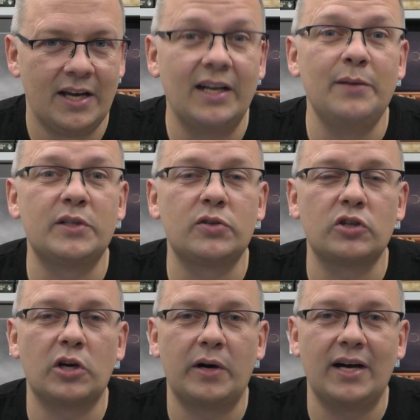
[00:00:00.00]
Hallo liebe
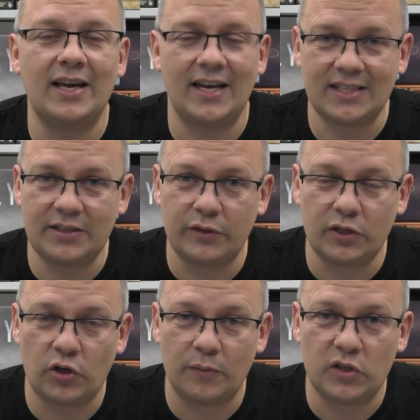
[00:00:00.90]
Zuschauer, herzlich
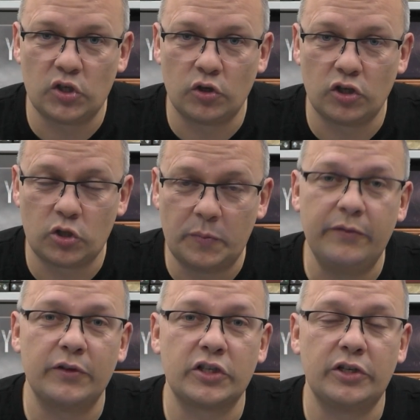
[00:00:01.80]
willkommen zur
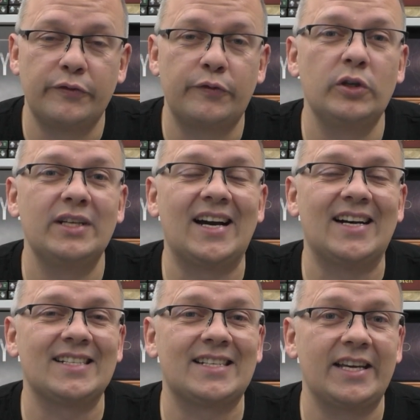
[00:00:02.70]
Spielvorstellung von
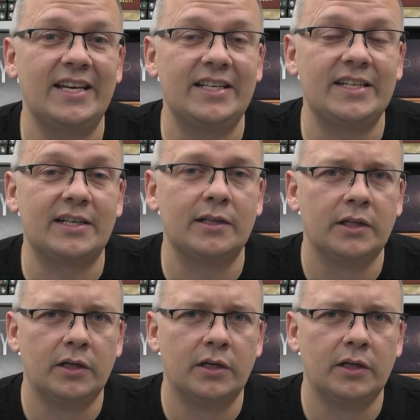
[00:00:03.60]
Cascadia